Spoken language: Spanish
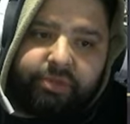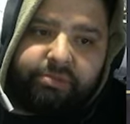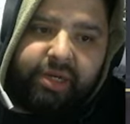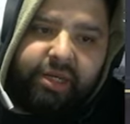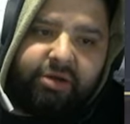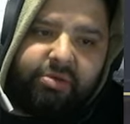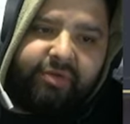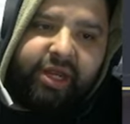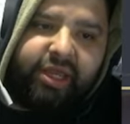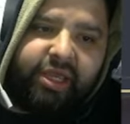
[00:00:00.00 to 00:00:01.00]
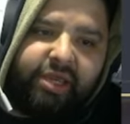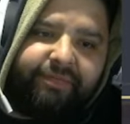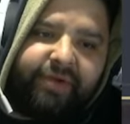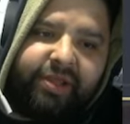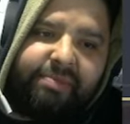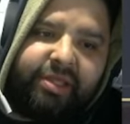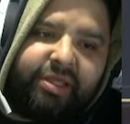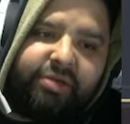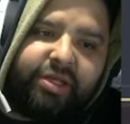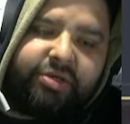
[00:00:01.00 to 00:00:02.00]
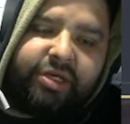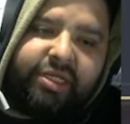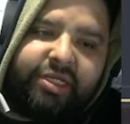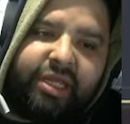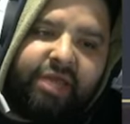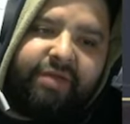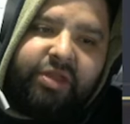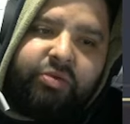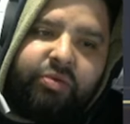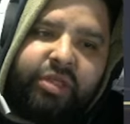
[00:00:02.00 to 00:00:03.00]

Vale, como ven aquí, faltan 29. Eso quiere decir que 21